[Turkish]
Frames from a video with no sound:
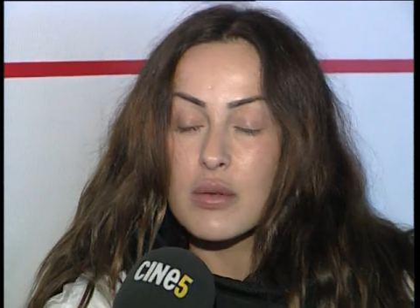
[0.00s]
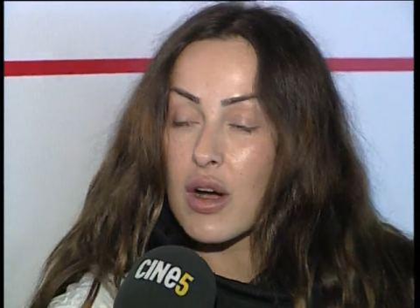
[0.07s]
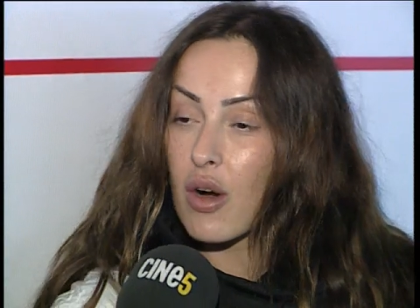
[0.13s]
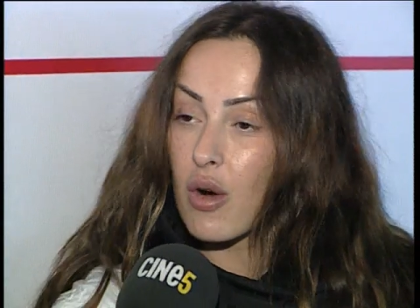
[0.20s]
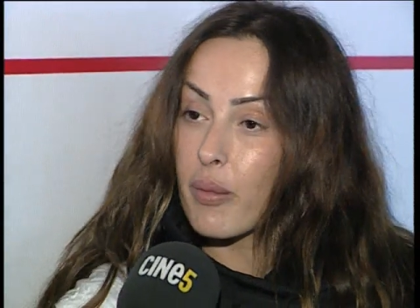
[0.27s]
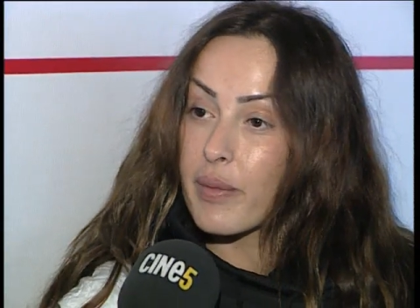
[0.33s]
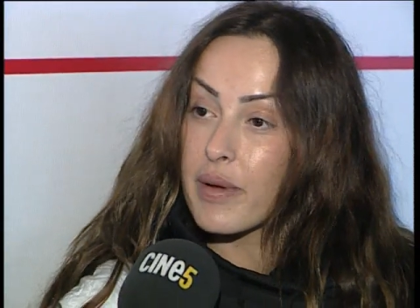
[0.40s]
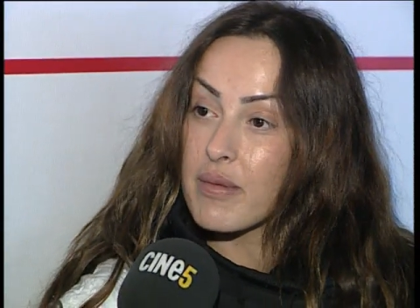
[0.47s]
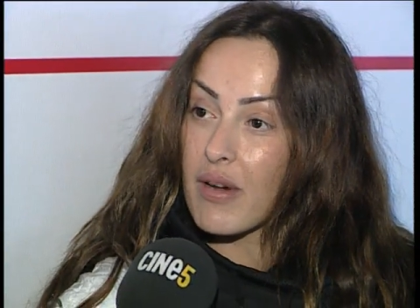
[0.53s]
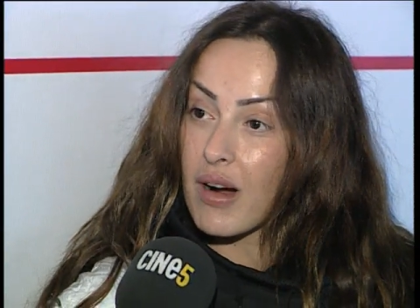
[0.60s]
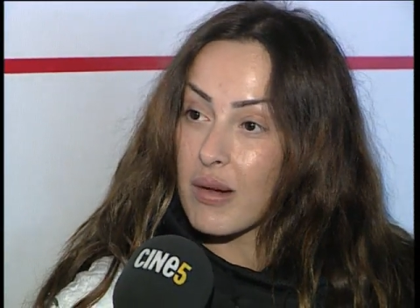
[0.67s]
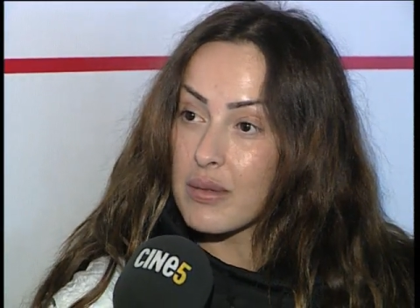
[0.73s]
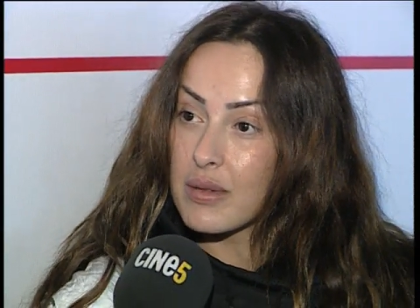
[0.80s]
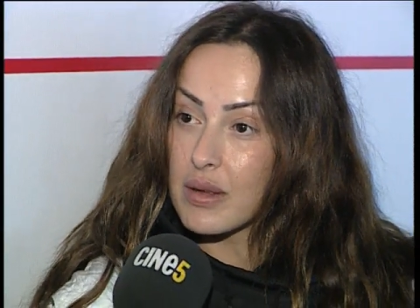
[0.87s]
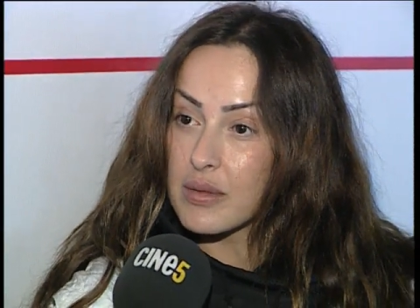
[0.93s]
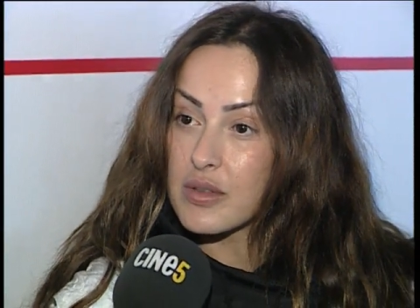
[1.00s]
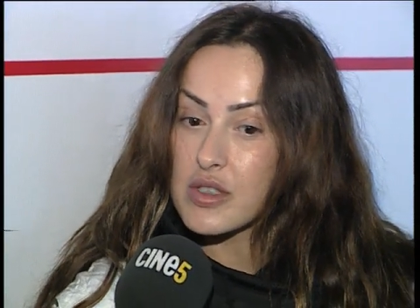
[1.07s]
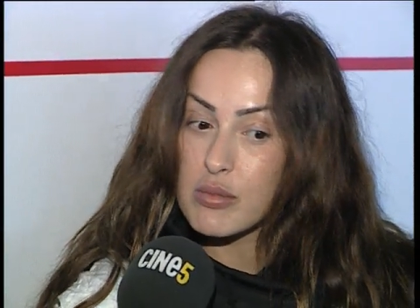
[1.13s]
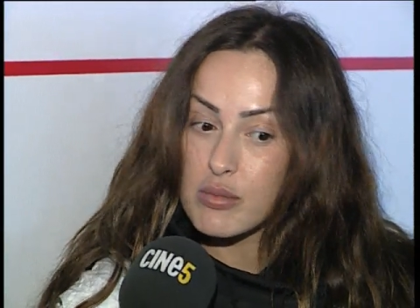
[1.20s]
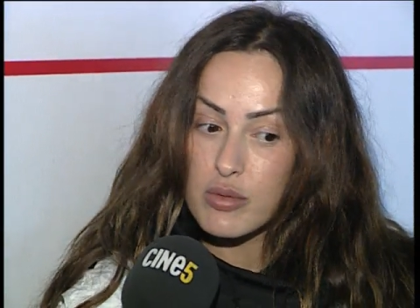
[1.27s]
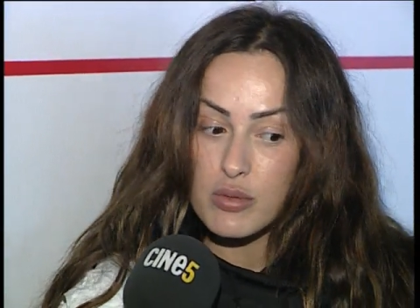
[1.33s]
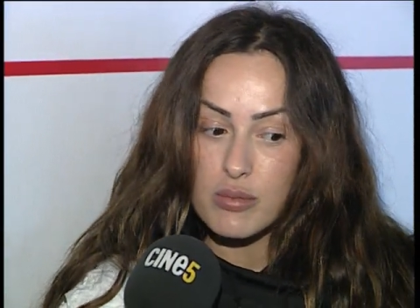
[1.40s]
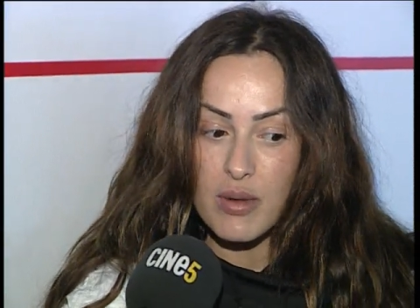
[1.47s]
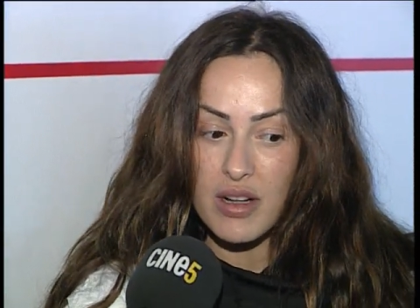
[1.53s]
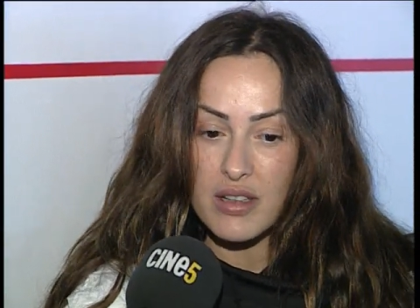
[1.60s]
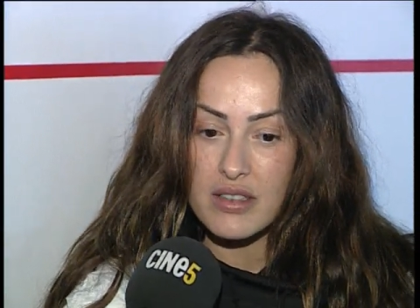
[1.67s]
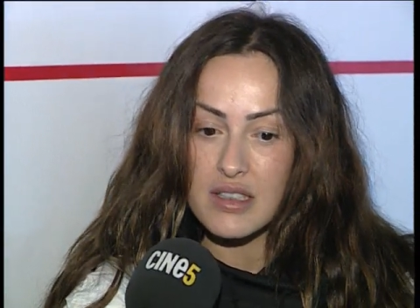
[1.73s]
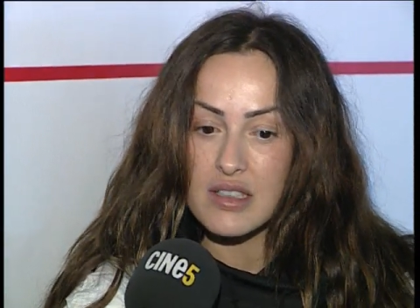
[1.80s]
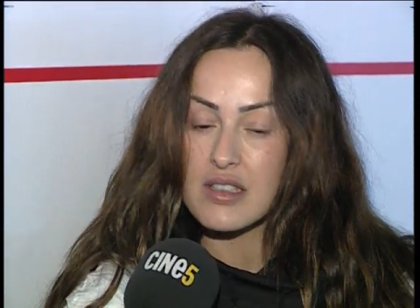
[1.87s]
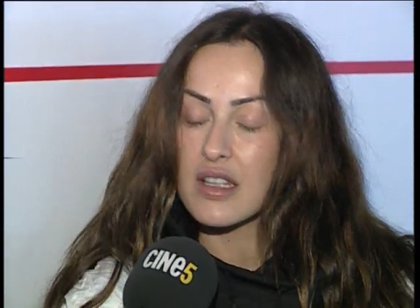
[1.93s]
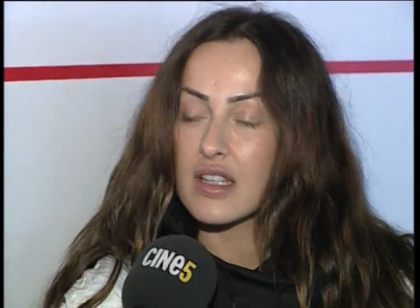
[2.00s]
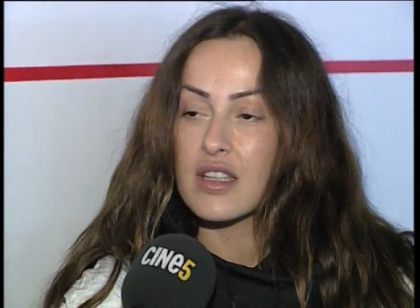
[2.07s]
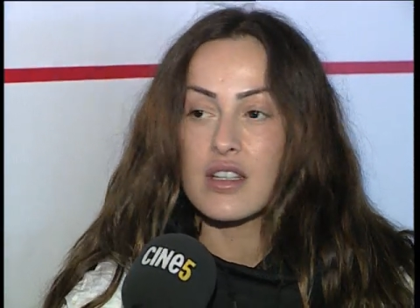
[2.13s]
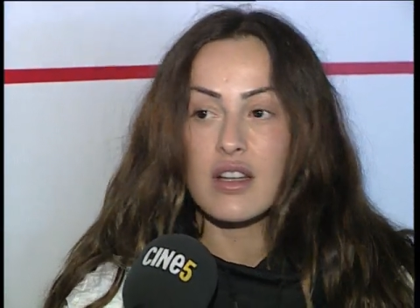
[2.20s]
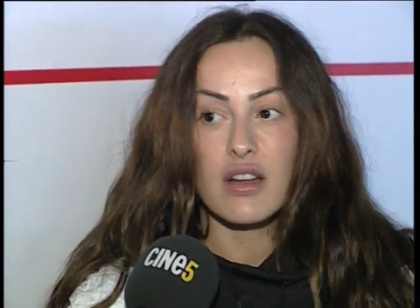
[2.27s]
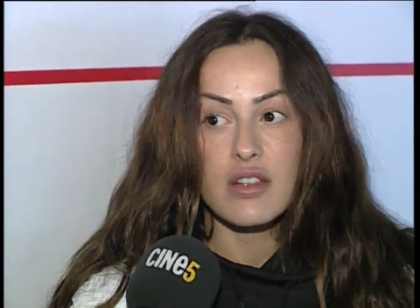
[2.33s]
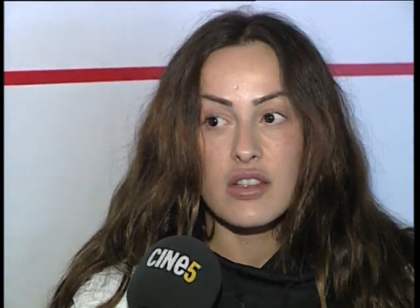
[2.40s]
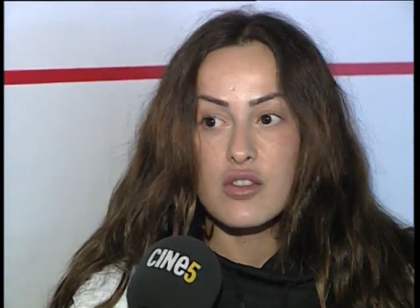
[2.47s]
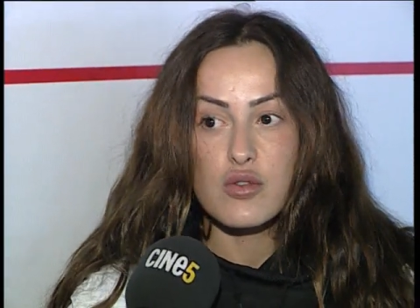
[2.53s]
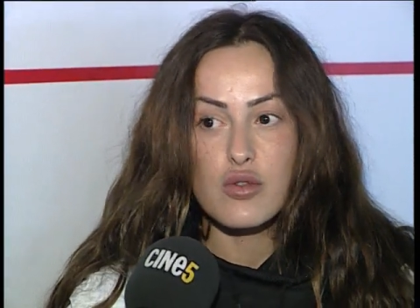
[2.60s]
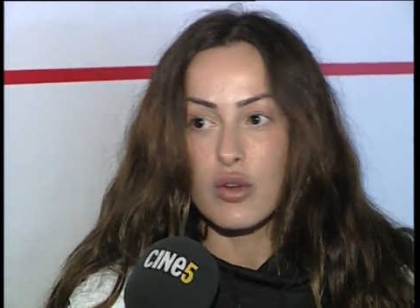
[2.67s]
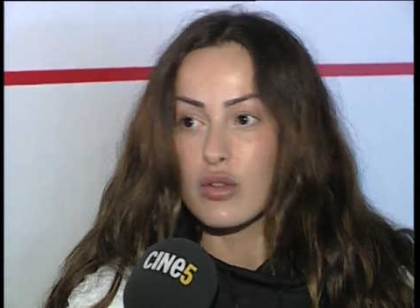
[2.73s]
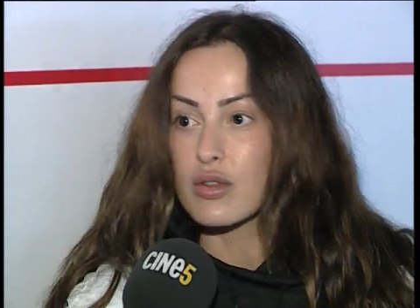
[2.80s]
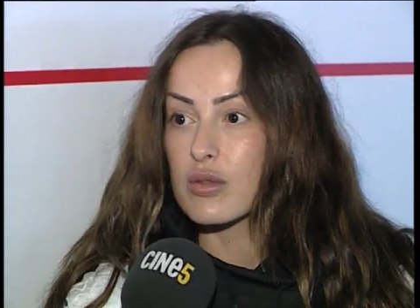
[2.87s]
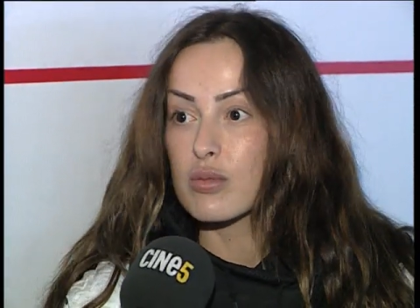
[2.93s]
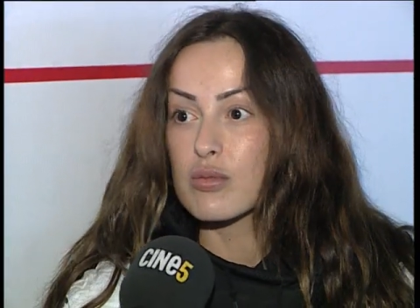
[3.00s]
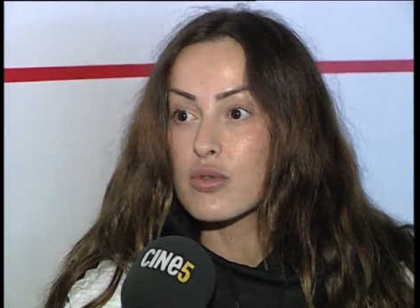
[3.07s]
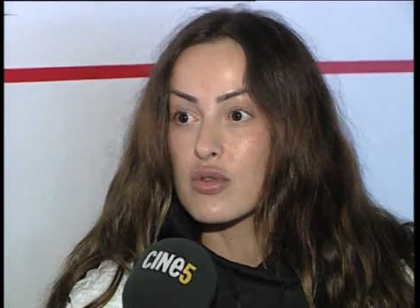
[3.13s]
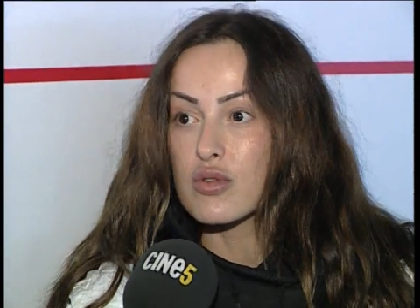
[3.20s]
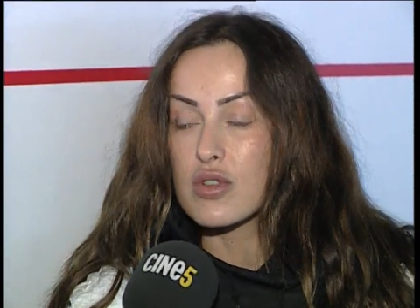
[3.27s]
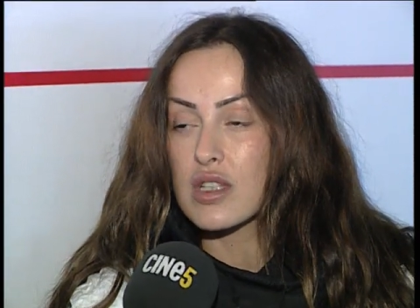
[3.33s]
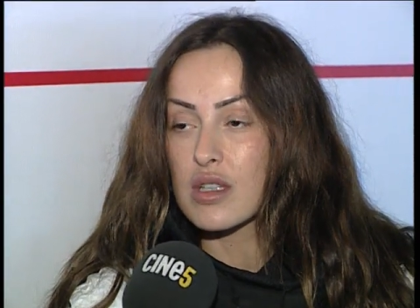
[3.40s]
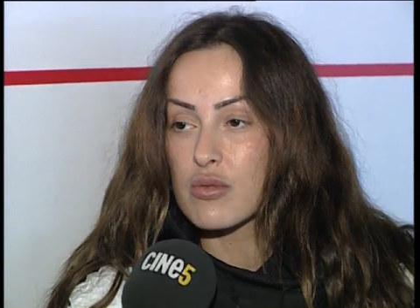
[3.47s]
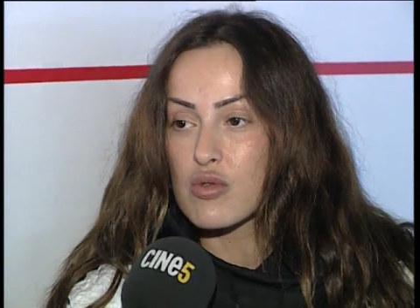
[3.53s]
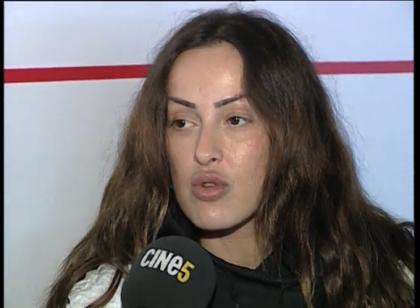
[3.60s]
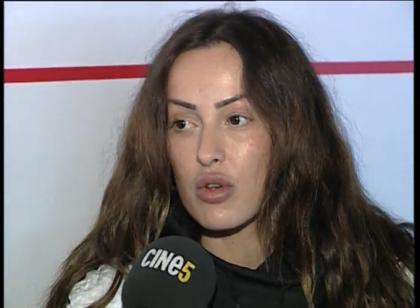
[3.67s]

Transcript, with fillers: ya ama benim ablam işte bu mantaliteyi hiç çözmüş diyeyim.